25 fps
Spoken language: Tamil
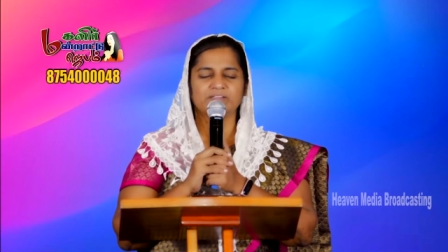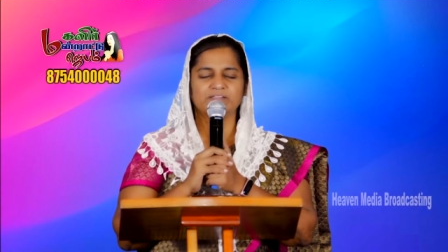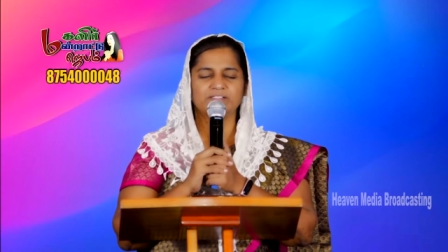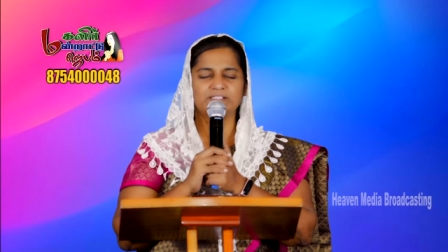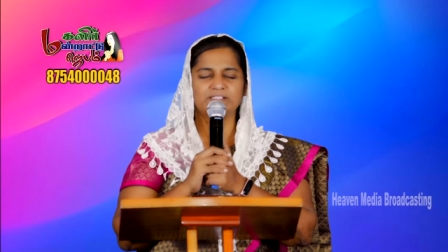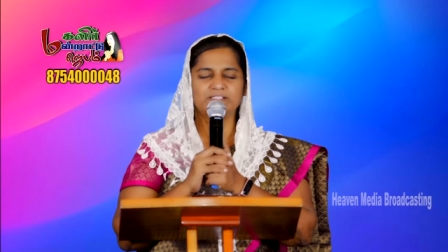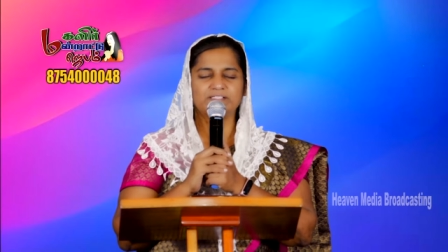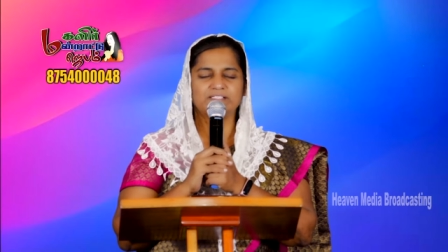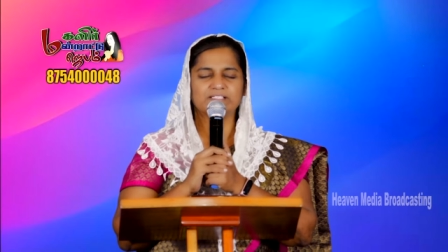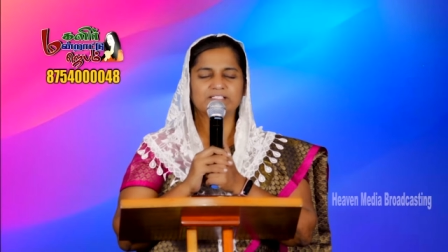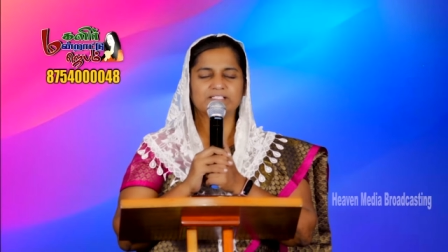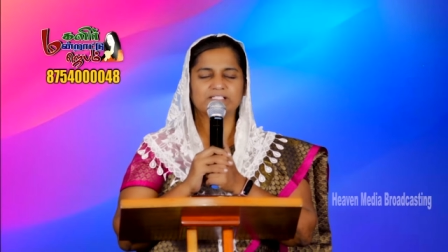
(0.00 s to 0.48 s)

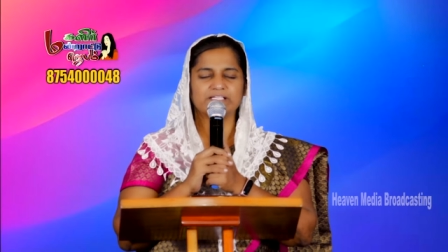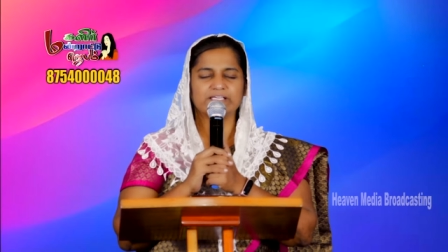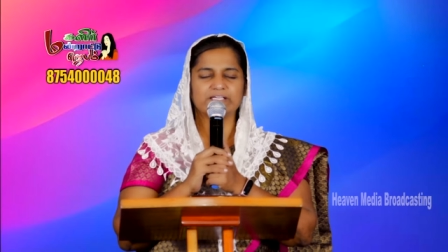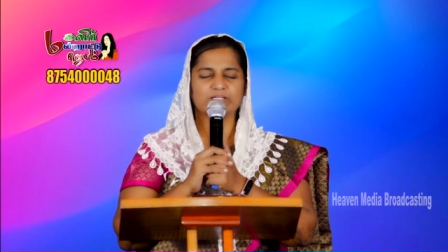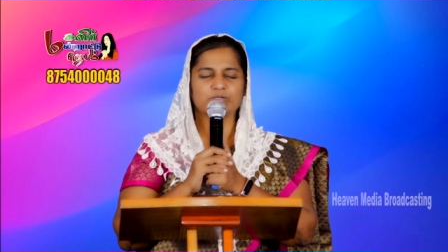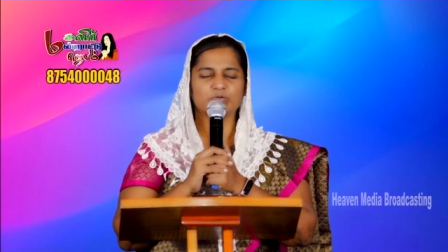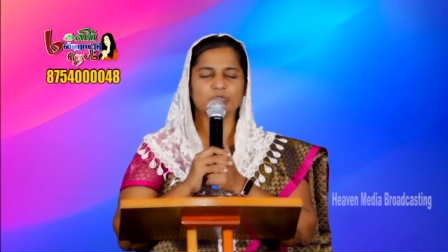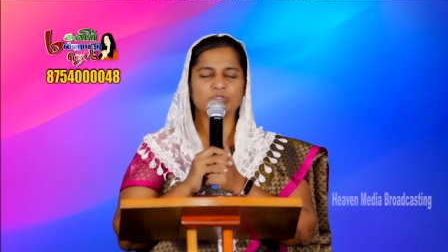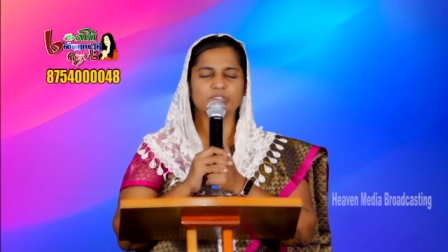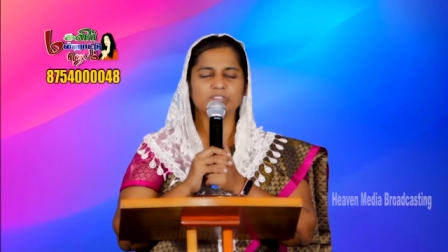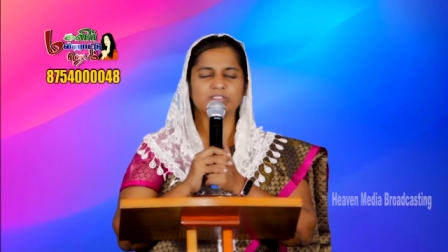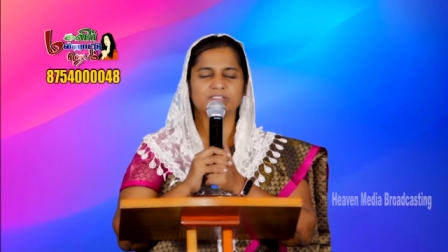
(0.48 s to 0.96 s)
திட்டங்களை
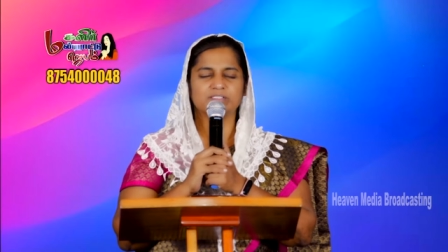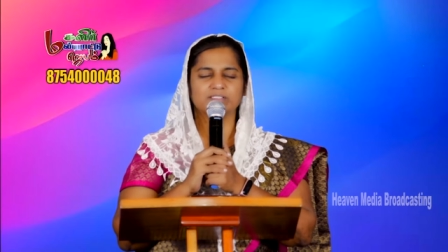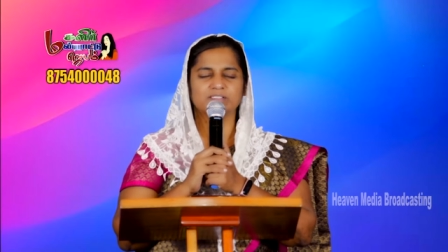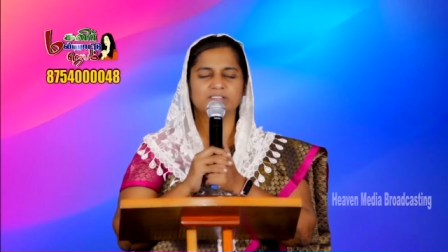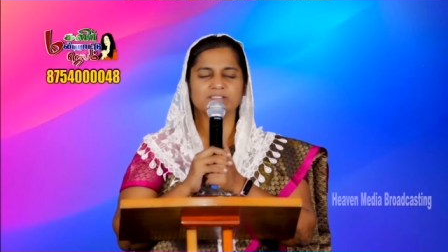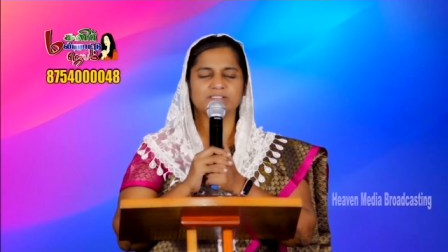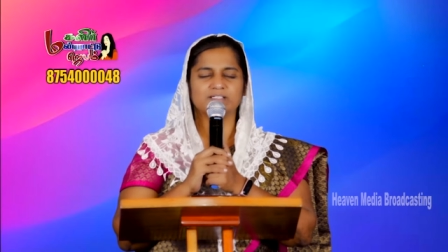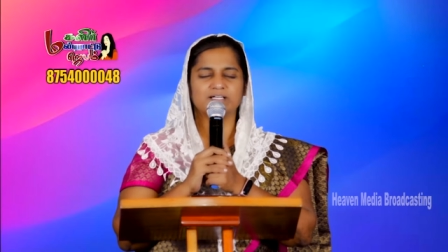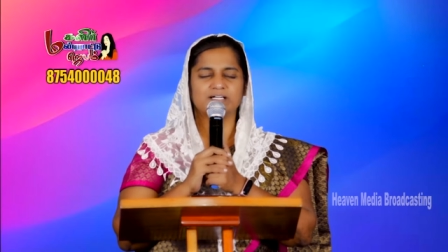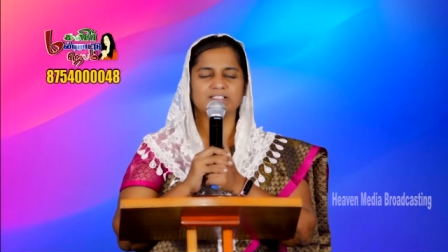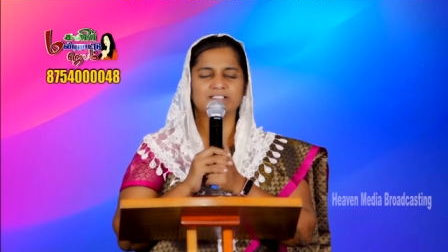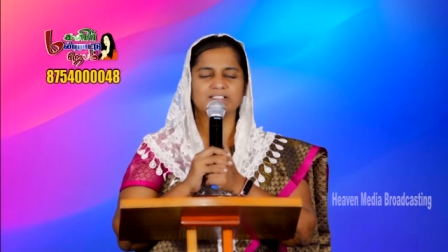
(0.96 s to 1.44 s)
கொடுத்து
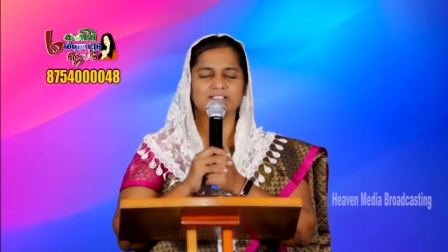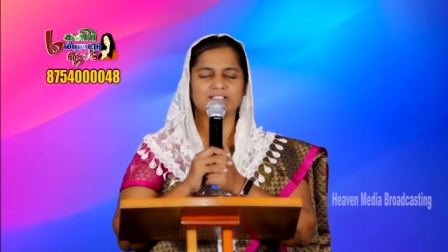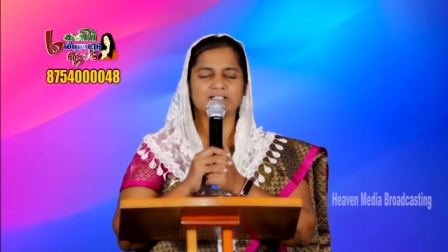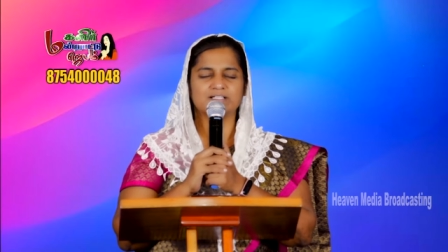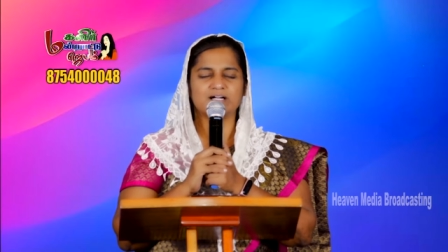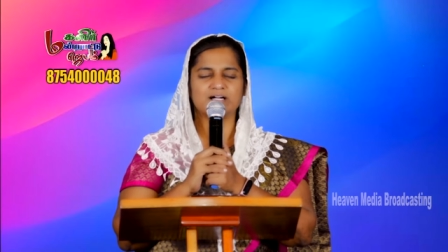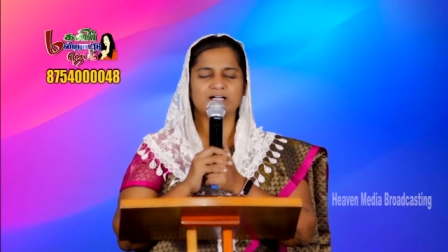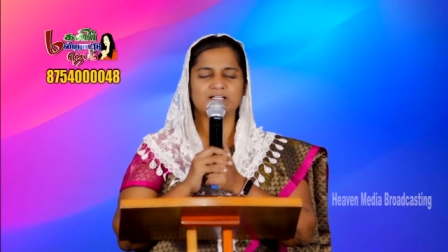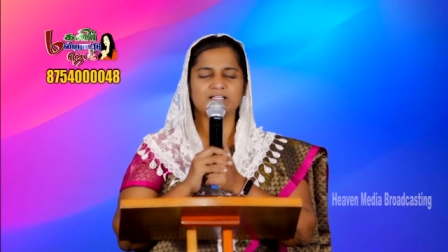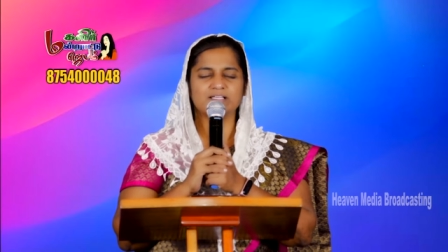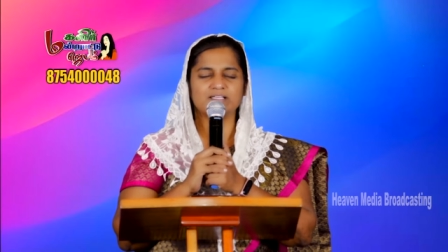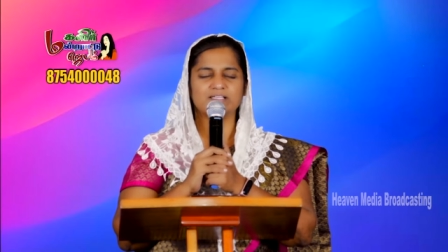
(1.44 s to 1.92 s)

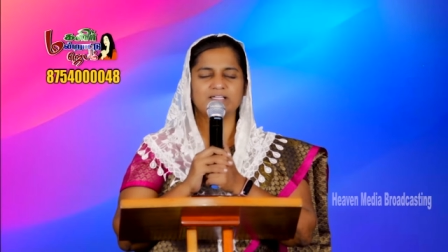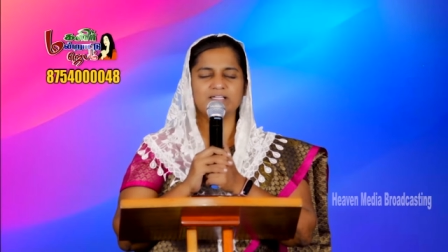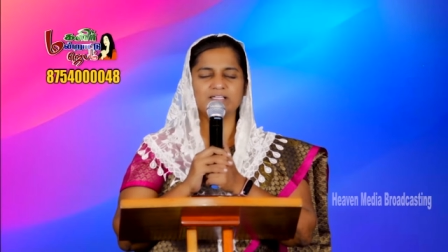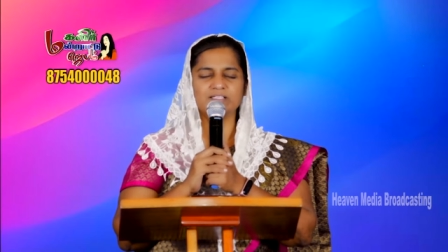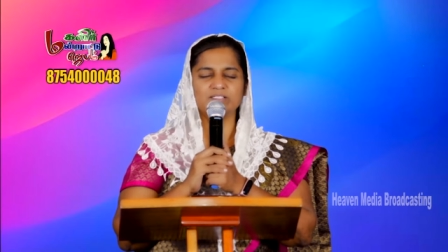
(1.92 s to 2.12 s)
அதற்கான